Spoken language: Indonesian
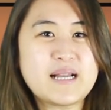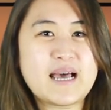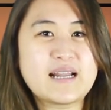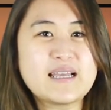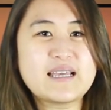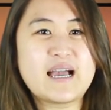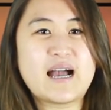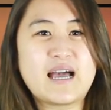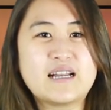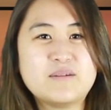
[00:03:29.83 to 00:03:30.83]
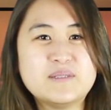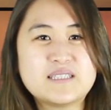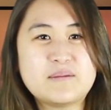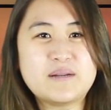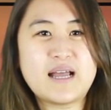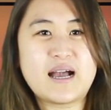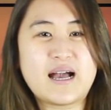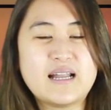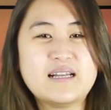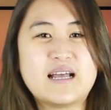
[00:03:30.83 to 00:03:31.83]
menarik yang Anda bisa
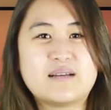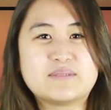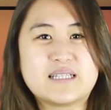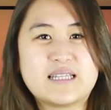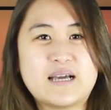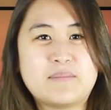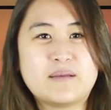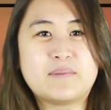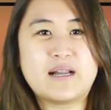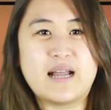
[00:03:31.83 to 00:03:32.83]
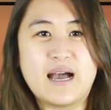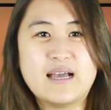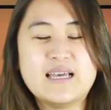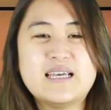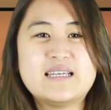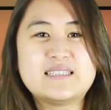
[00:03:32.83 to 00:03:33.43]
menangkan dalam setiap ibadah.